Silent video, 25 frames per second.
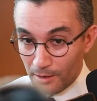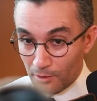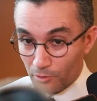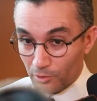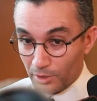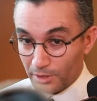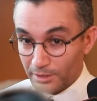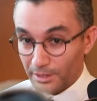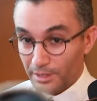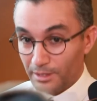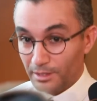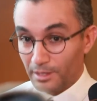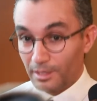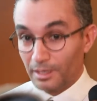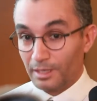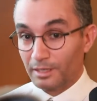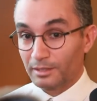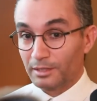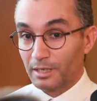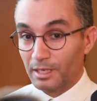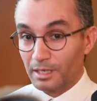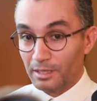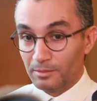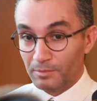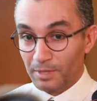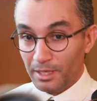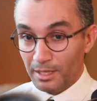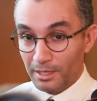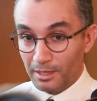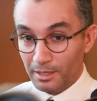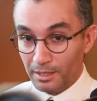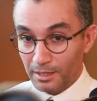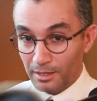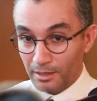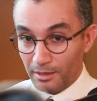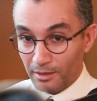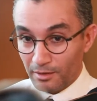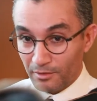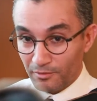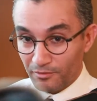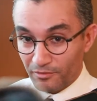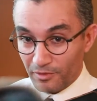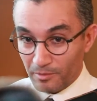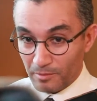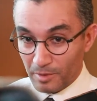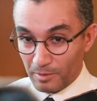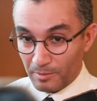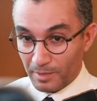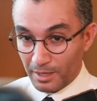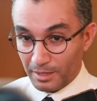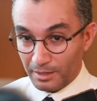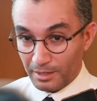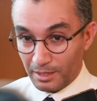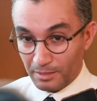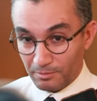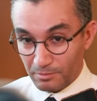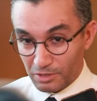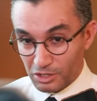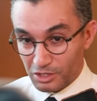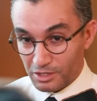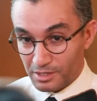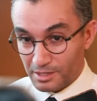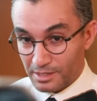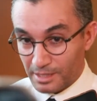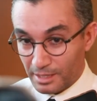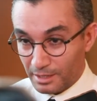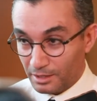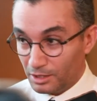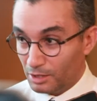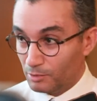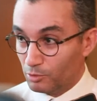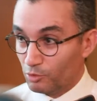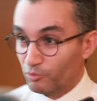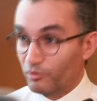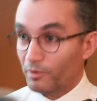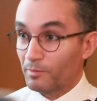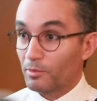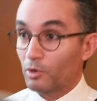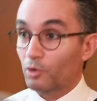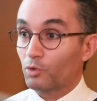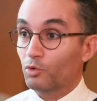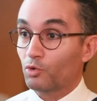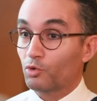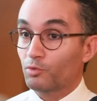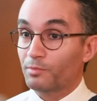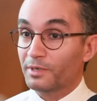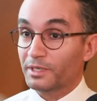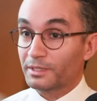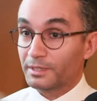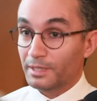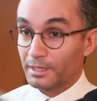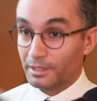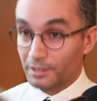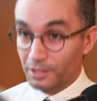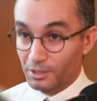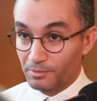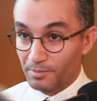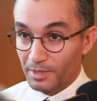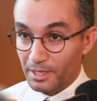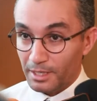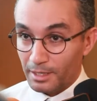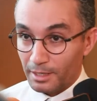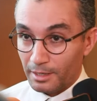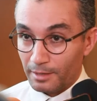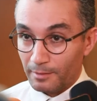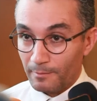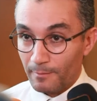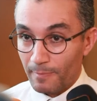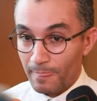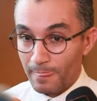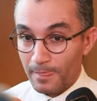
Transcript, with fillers: وقت انا الاخطاء المهنيه فما معناها مجلس تاديب وفما عقوبات تاديبيه